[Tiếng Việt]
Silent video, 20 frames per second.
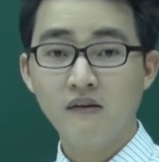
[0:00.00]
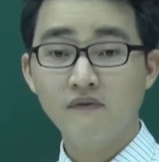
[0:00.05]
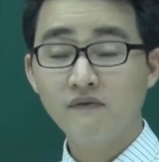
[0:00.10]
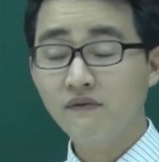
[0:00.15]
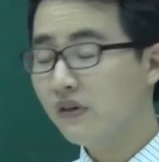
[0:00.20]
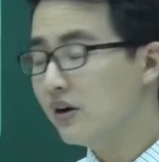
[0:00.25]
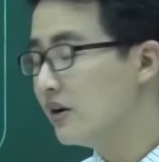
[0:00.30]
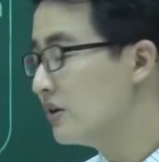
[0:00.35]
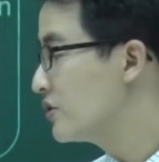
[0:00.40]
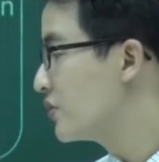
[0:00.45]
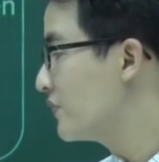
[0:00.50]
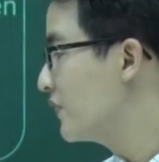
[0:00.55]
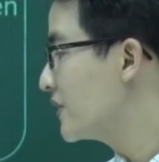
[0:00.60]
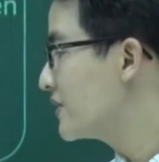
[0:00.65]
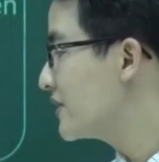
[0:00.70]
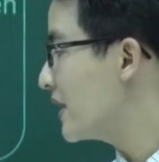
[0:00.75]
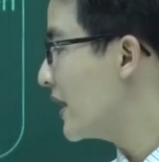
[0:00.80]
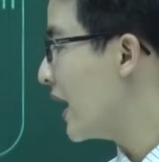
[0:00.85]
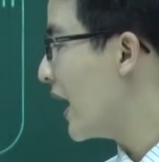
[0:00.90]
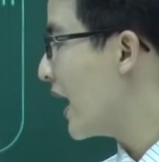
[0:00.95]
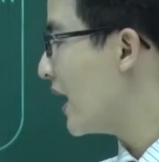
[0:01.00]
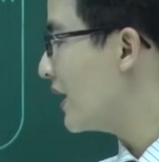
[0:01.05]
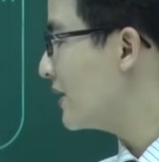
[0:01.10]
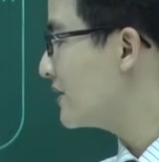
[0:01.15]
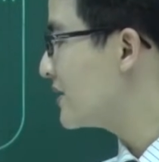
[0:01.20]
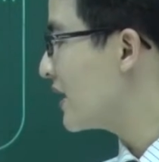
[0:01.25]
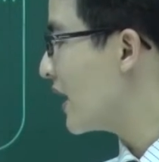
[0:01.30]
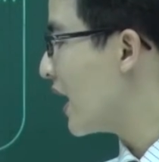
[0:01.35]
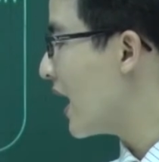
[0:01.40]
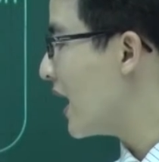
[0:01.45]
Với số phức Z hai,
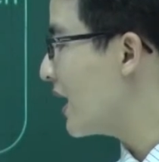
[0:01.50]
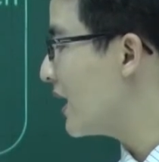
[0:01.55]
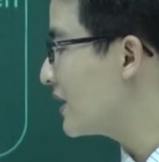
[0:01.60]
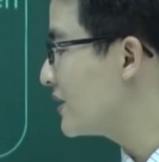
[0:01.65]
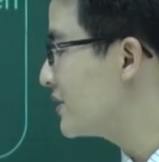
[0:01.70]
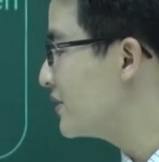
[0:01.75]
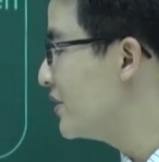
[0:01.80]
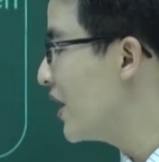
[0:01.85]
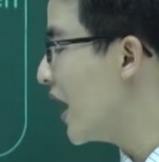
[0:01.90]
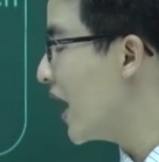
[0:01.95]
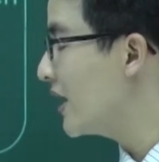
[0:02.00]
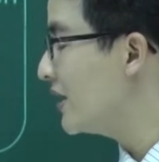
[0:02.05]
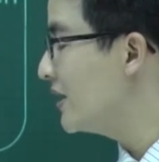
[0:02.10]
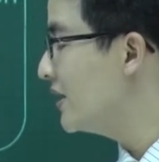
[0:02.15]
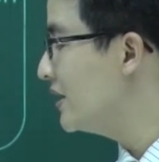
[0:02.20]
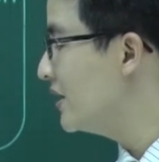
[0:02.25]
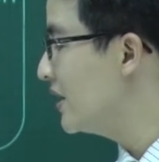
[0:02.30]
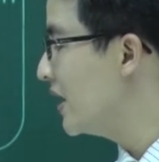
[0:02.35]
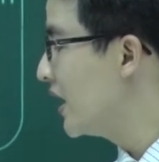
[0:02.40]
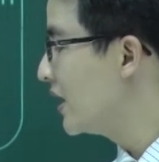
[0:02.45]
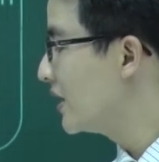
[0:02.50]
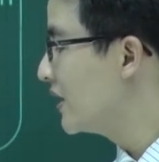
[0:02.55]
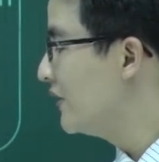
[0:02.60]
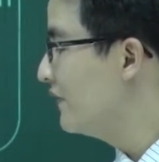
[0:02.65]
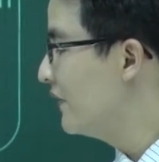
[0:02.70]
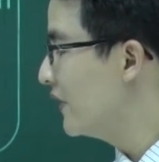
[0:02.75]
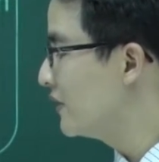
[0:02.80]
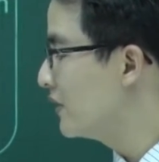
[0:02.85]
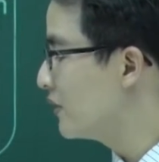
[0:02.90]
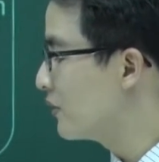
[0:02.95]
Z hai là trừ hai i thì
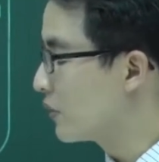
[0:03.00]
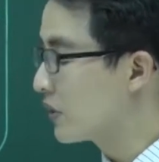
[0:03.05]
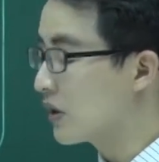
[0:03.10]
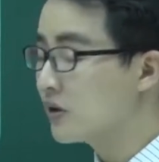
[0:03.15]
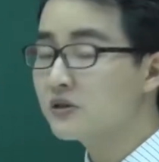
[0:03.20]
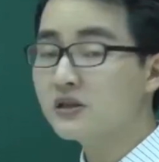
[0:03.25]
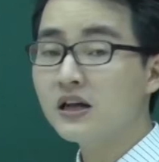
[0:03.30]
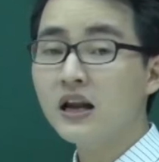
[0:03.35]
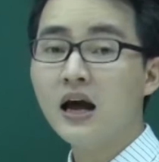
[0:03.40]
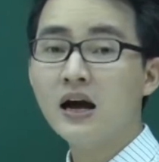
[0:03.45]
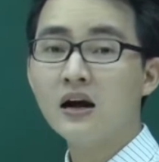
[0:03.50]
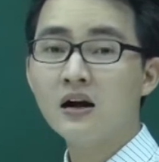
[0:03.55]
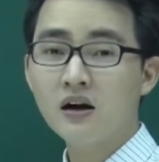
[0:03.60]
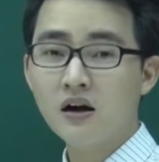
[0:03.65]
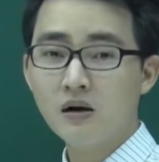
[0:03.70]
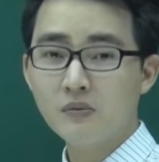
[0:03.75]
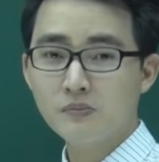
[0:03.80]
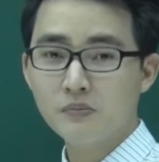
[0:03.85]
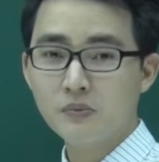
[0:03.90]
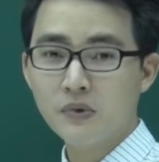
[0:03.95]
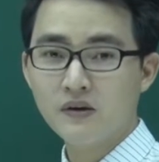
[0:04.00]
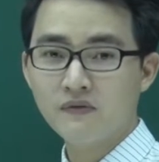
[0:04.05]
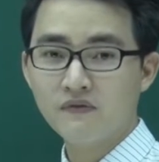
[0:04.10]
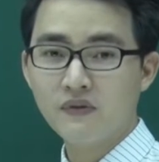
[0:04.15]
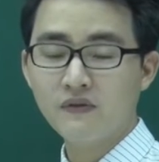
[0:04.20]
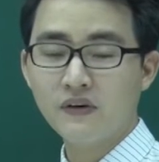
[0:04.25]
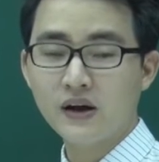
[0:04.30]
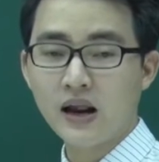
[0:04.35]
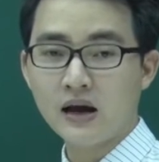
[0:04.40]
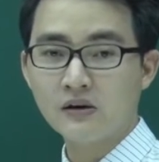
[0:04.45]
phần thực của nó sẽ là không
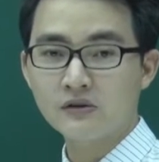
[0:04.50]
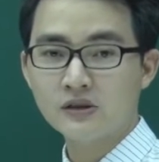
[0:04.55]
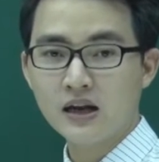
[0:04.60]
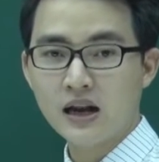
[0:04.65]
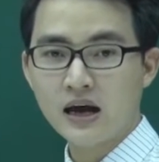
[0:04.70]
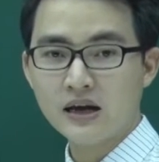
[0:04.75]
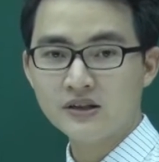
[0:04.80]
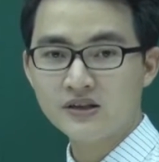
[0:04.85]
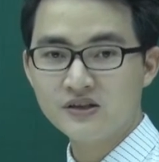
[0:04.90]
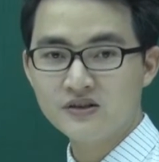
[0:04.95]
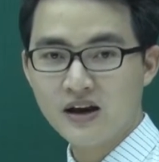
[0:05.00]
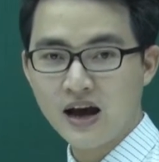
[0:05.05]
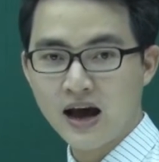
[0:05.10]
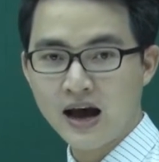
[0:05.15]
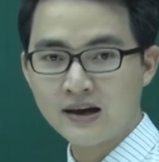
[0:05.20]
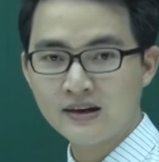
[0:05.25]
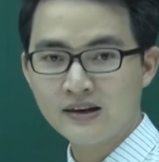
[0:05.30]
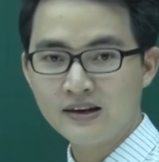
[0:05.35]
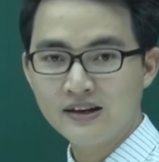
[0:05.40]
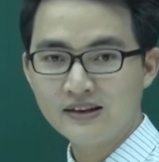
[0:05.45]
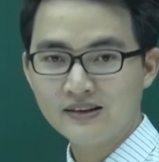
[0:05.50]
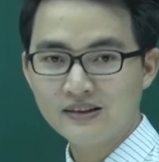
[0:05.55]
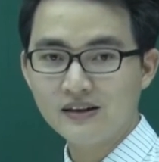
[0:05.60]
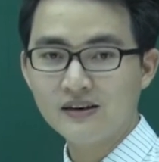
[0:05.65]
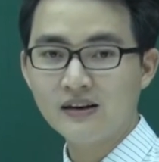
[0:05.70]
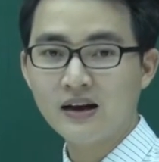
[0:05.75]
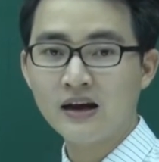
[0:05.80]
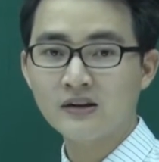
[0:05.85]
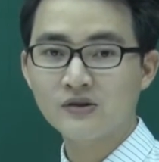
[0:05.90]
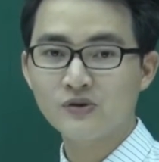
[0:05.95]
và phần ảo sẽ là trừ hai.
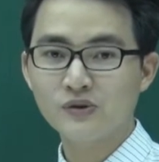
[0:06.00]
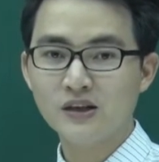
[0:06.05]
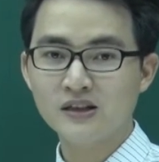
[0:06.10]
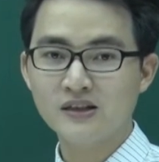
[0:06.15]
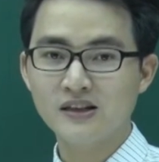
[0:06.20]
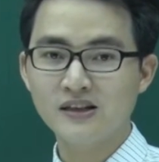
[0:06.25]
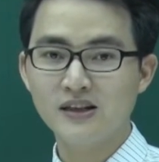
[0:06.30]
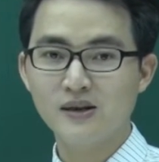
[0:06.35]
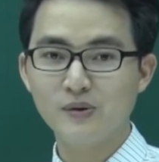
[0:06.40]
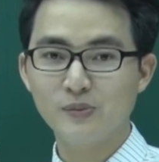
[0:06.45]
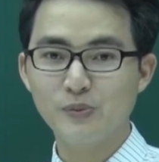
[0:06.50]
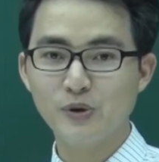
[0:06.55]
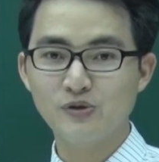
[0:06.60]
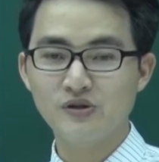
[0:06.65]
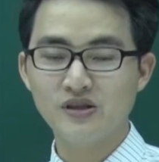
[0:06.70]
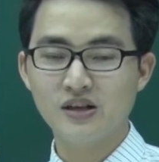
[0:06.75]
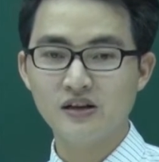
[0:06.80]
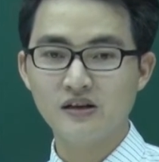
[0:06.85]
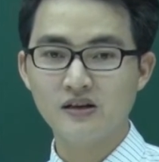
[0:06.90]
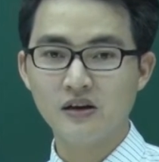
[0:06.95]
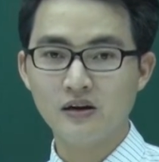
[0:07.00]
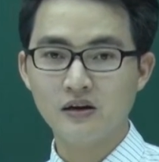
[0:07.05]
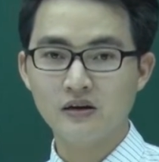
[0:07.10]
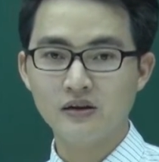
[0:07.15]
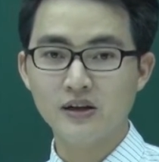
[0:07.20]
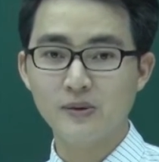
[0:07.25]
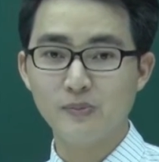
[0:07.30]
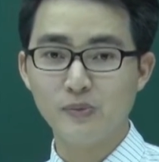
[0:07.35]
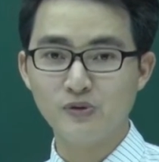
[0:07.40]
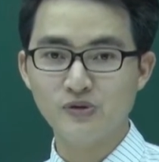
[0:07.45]
Tức là chúng ta sẽ tìm được biểu diễn, đó
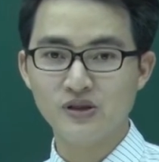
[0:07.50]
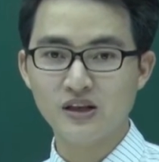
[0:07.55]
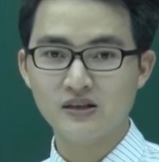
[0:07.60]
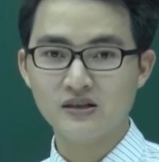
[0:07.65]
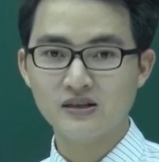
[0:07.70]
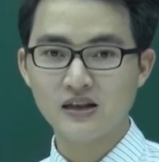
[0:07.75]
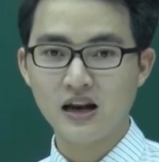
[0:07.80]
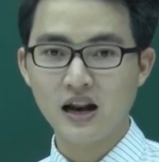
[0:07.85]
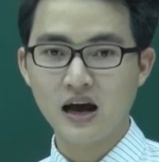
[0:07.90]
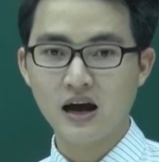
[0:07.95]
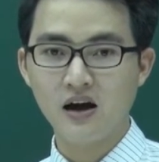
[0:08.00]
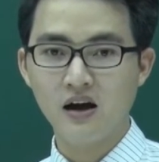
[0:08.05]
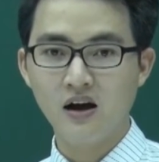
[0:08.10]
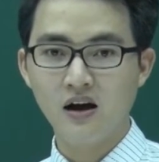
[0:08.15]
điểm biểu diễn sẽ là